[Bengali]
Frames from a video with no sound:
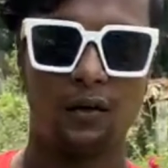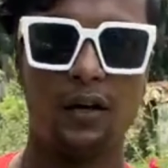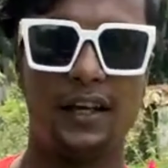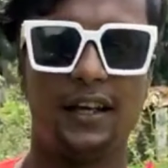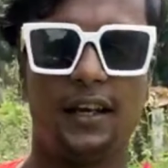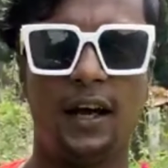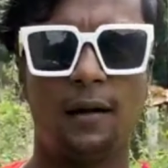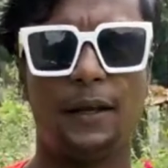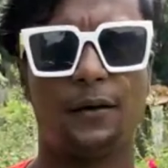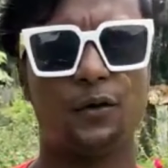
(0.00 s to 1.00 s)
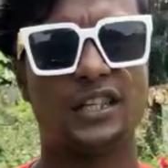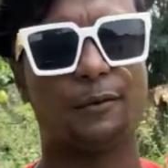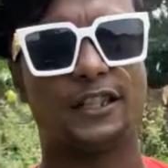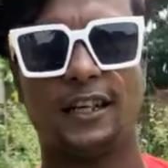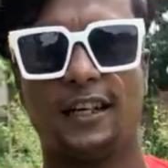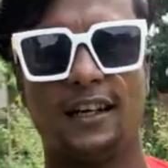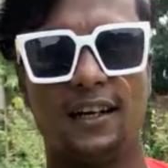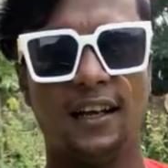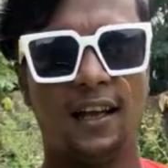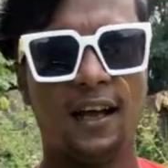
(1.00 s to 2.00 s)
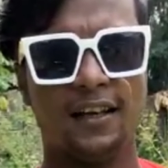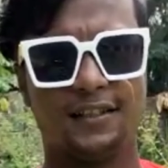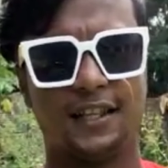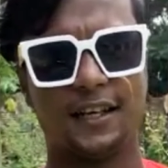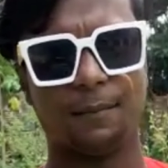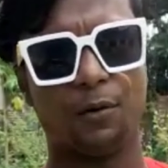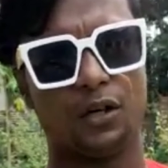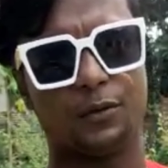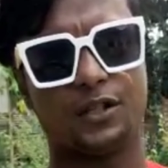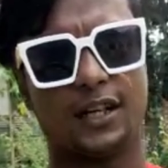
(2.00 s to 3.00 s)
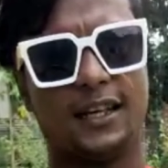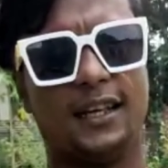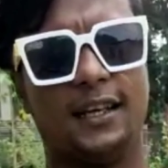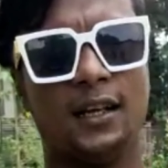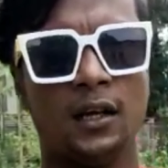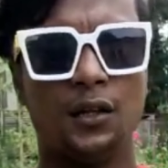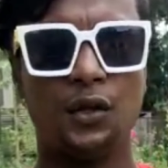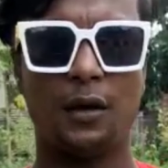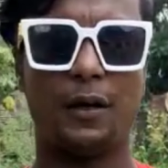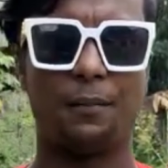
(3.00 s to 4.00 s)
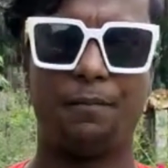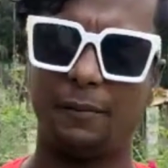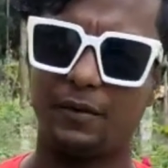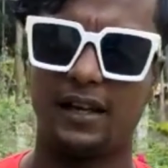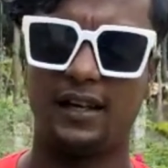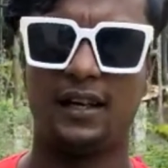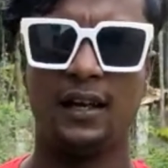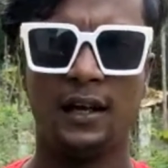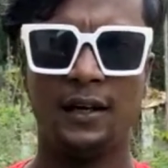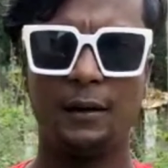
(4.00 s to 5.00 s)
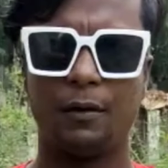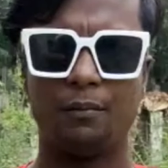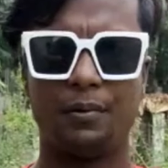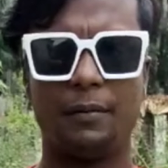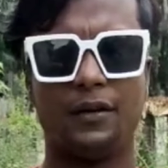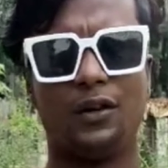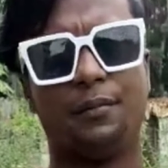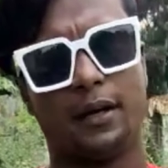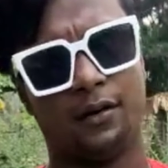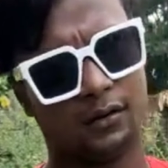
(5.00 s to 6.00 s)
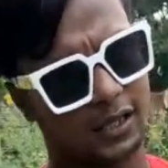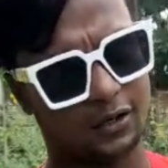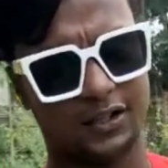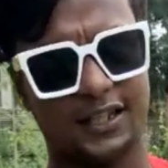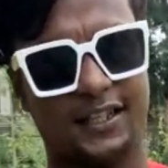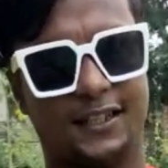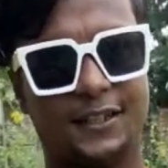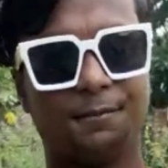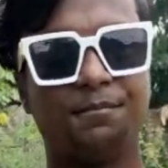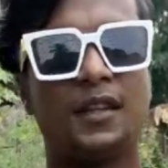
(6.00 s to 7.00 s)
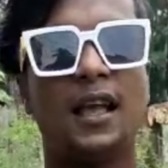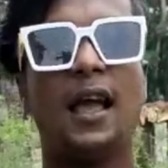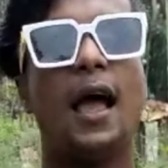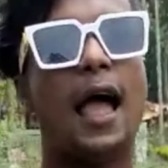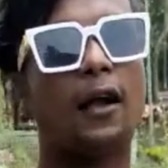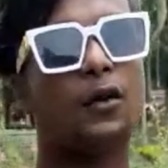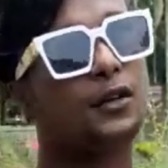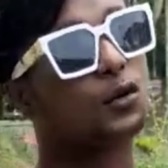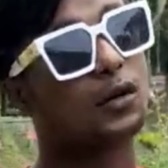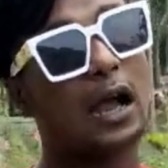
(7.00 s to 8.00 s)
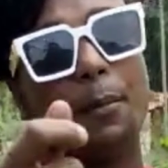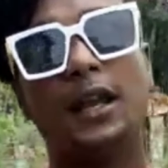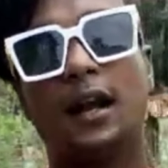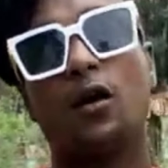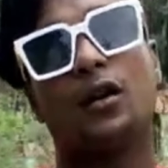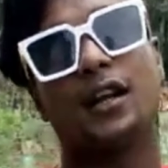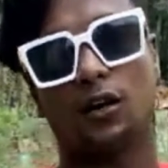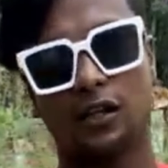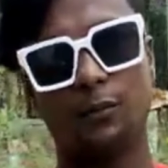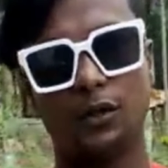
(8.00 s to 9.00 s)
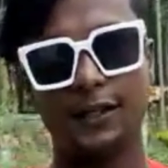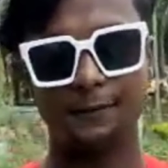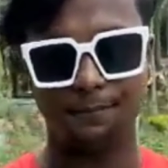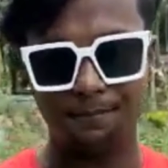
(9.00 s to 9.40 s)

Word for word: হাই হারামি কুচা বাচ্চা হাইস থেকে পনেরো বছর আগে তুই আমার বাপকে নির্মম ভাবে গুলি মেরে হত্যা করেছিস এখন একটু কাবিলার কণ্ঠে কথা বলি